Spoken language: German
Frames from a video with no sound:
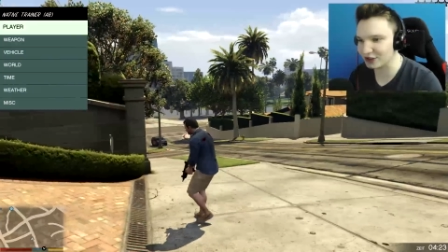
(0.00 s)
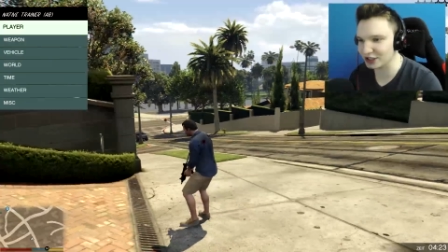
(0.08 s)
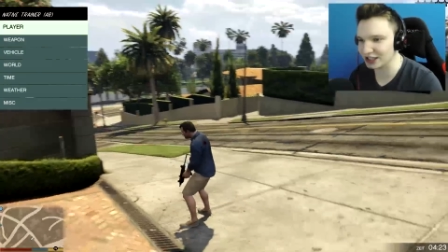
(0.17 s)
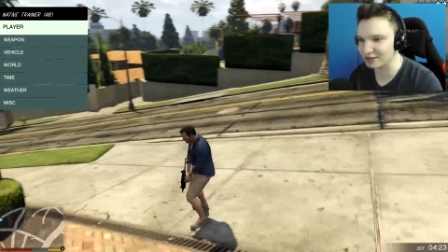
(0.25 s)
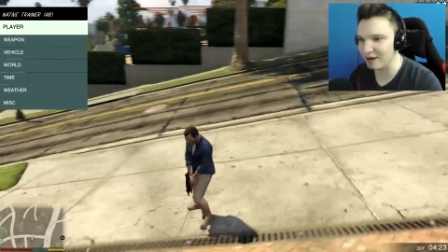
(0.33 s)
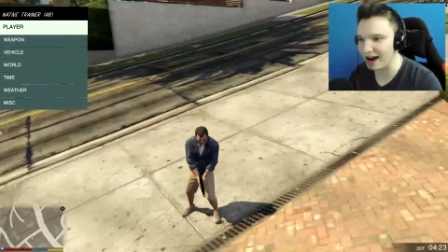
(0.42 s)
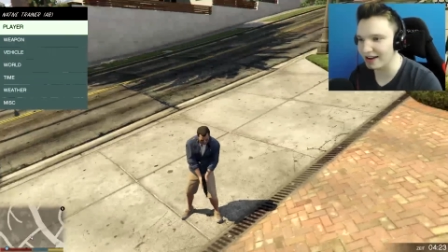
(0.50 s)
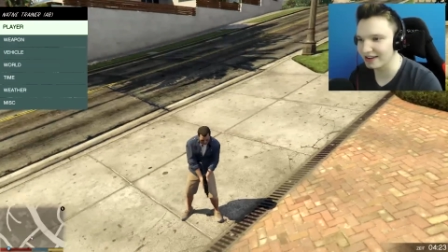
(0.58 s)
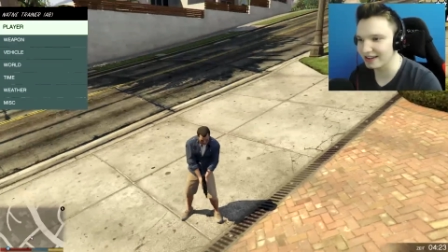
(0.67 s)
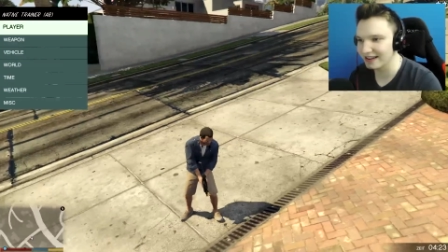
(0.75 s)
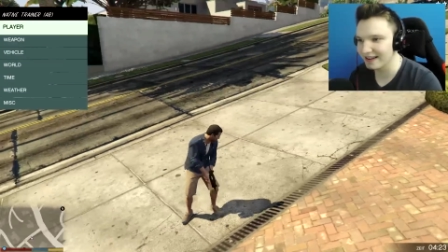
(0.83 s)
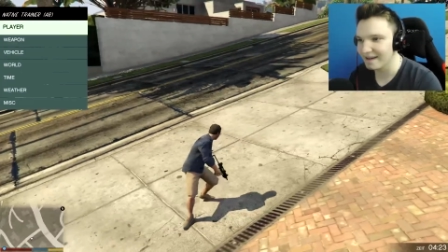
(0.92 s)
soll ich das machen?
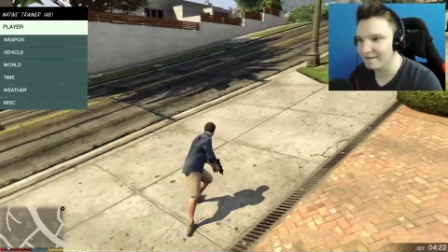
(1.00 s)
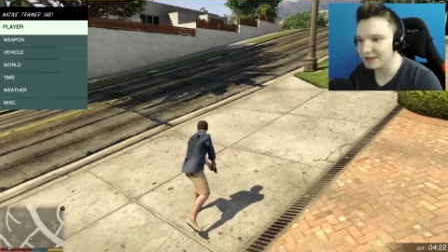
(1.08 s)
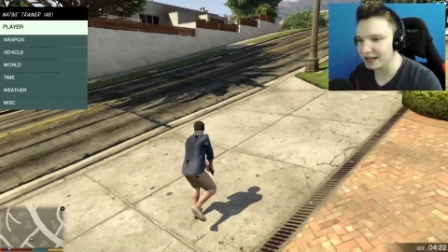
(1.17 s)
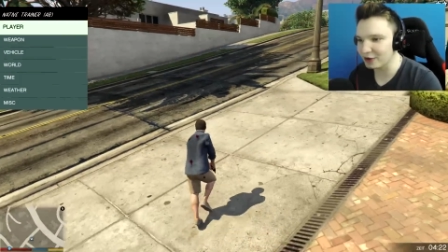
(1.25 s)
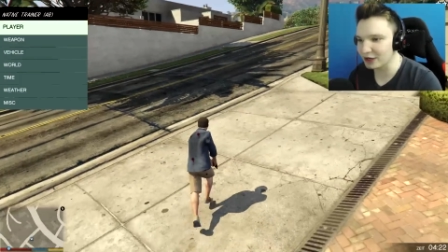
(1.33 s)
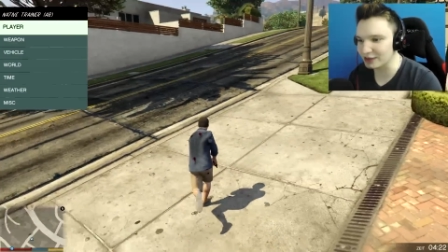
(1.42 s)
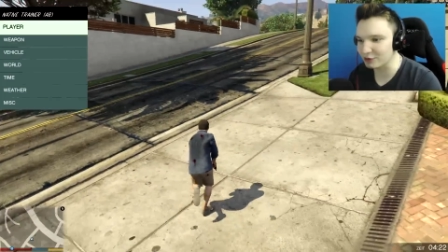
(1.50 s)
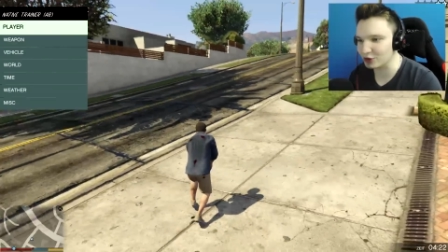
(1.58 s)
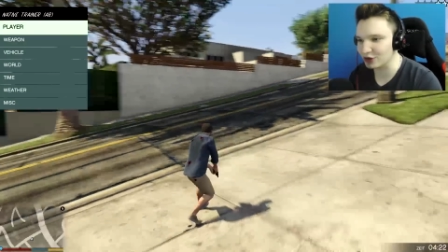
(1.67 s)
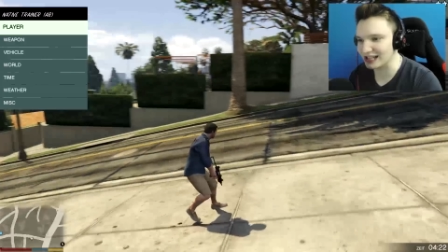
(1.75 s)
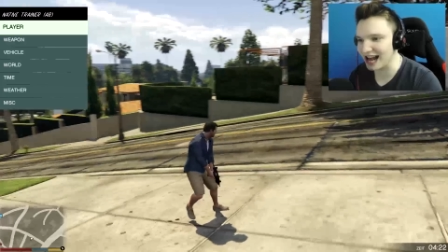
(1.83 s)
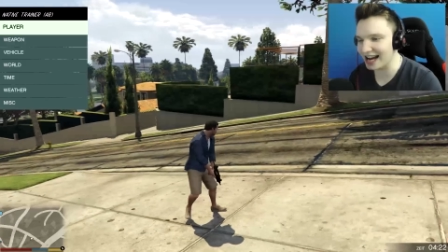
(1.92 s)
Ja gut, es muss
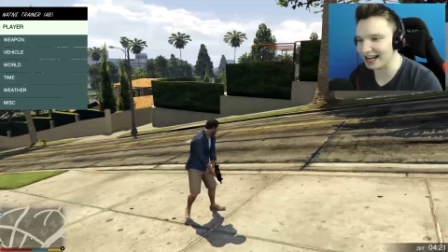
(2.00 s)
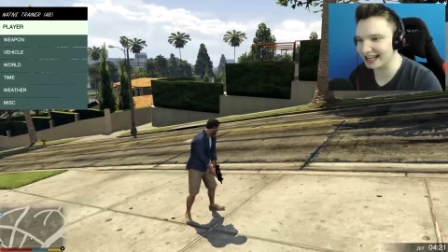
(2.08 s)
kurz laden.